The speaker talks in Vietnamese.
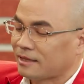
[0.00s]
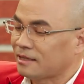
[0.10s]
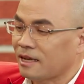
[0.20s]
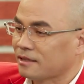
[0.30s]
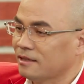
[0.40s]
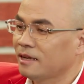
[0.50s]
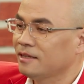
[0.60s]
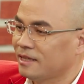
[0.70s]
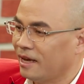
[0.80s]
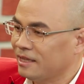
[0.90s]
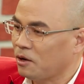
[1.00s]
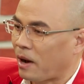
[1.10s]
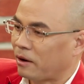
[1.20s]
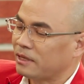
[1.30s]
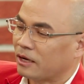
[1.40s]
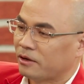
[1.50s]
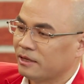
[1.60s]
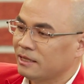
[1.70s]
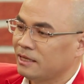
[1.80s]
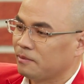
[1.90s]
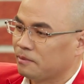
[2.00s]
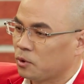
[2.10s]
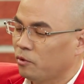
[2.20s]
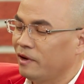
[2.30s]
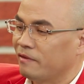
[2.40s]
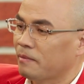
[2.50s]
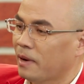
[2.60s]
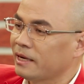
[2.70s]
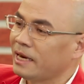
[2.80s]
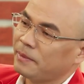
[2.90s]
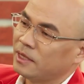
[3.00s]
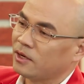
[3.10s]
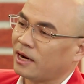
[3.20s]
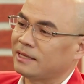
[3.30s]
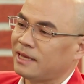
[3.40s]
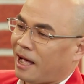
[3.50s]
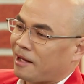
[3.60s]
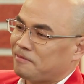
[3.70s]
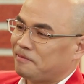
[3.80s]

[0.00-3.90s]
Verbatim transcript: đã sẵn sàng dấn thân như thế thì Hoàng có thể có những cái gì thú vị và mới để đem đến cho khán giả.